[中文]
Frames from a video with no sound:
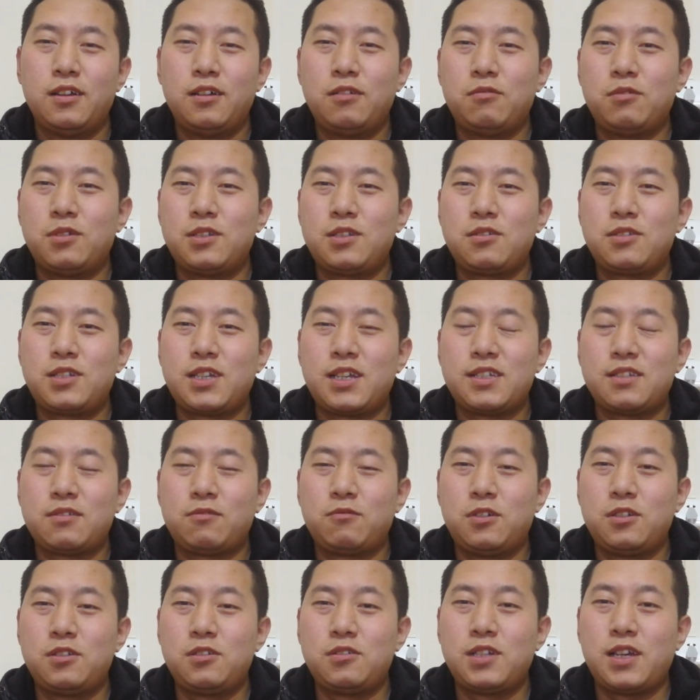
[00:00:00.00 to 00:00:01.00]
我就
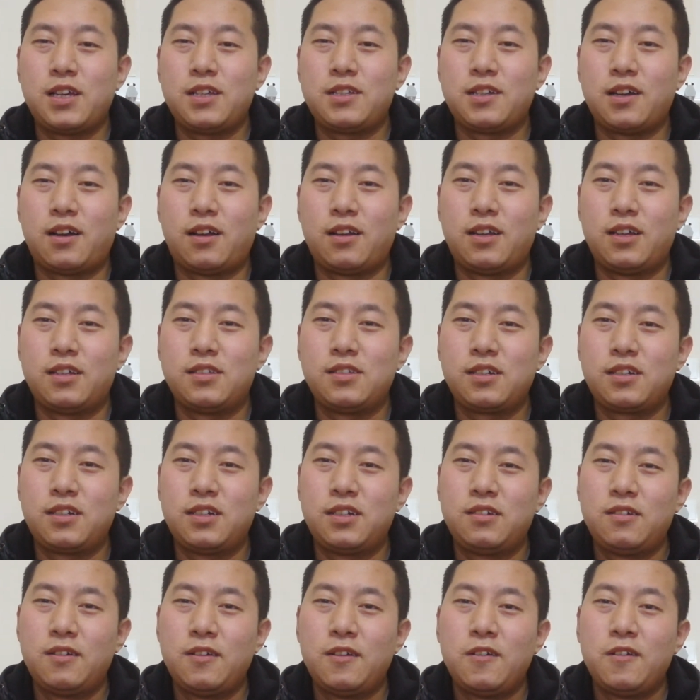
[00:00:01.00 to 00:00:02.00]
在想呢，这
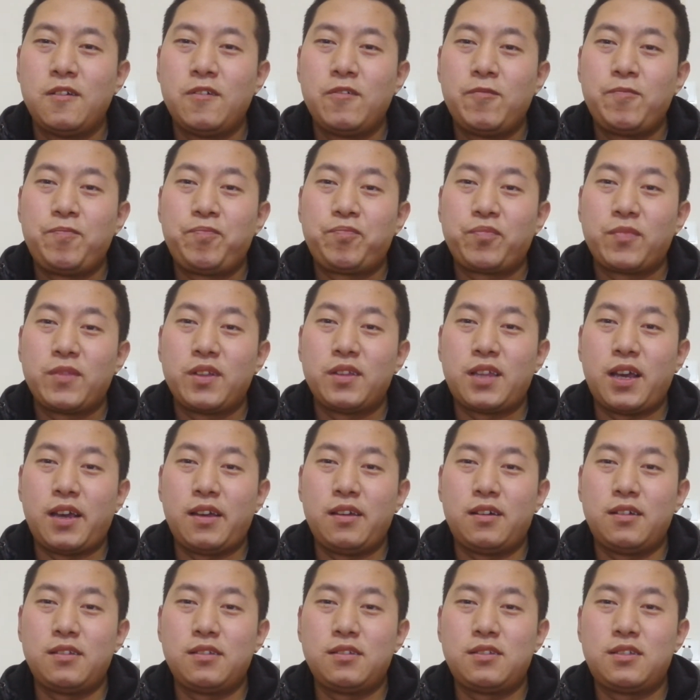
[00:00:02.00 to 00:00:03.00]
个太
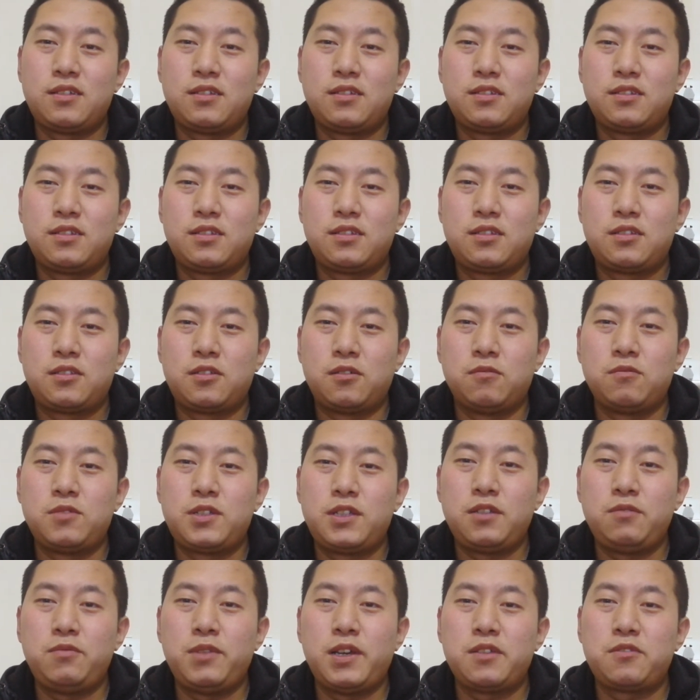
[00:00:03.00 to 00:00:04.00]
阳是从
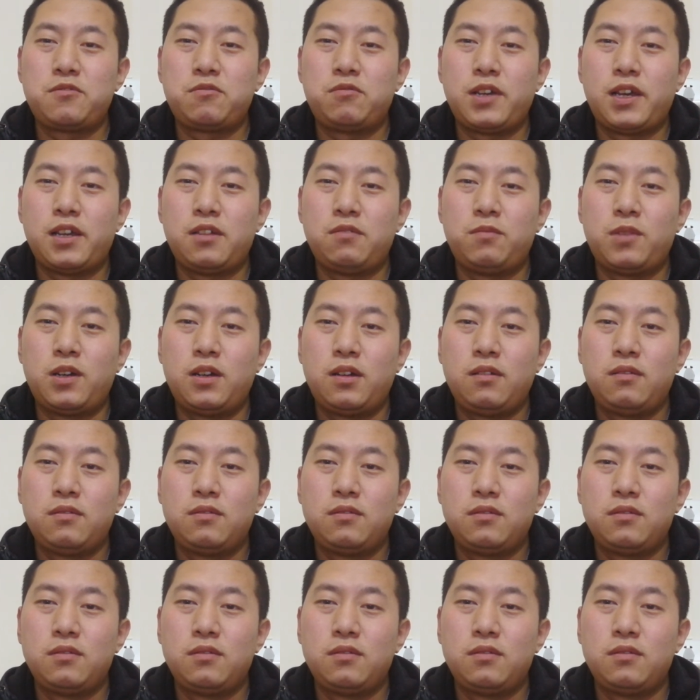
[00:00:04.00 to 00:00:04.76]
西边出来的吗？